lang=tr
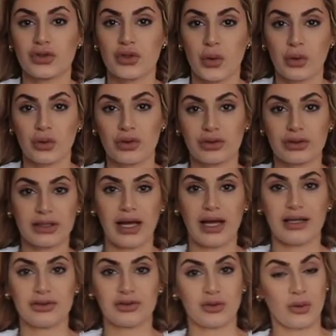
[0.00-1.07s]
Çok
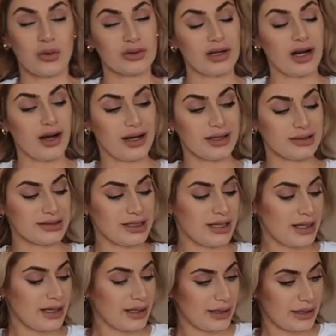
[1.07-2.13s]
güzel, çok rahat.
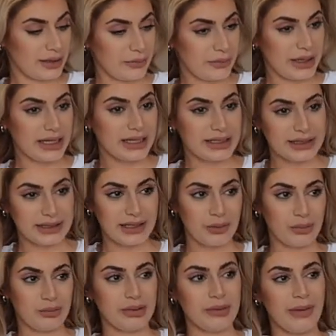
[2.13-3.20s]
E, belki
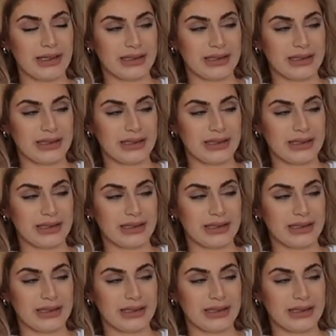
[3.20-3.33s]
de bir